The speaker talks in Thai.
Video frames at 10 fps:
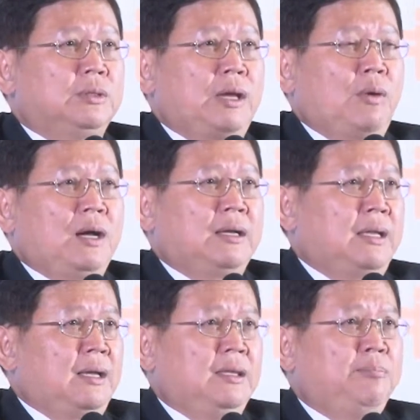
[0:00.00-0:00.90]
แต่ว่าข
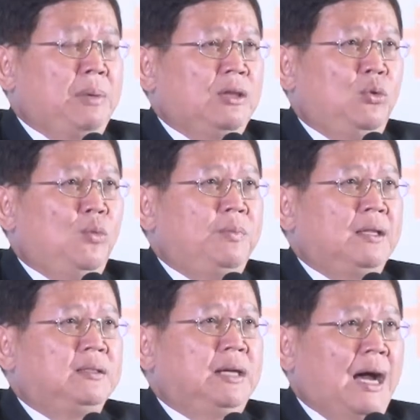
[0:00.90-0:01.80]
ณะที่ปฏิรูป
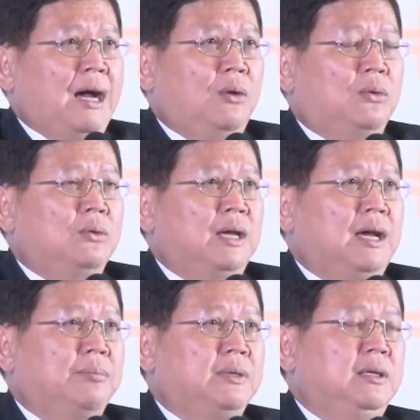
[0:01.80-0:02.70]
นั้นคือ how นะ
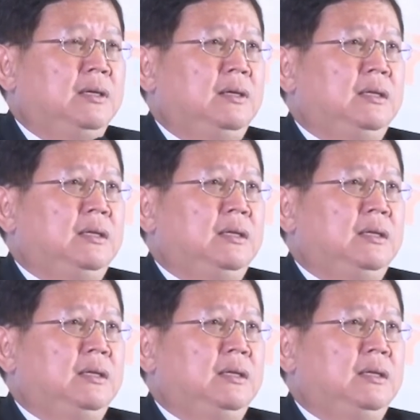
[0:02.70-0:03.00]
ครับคือ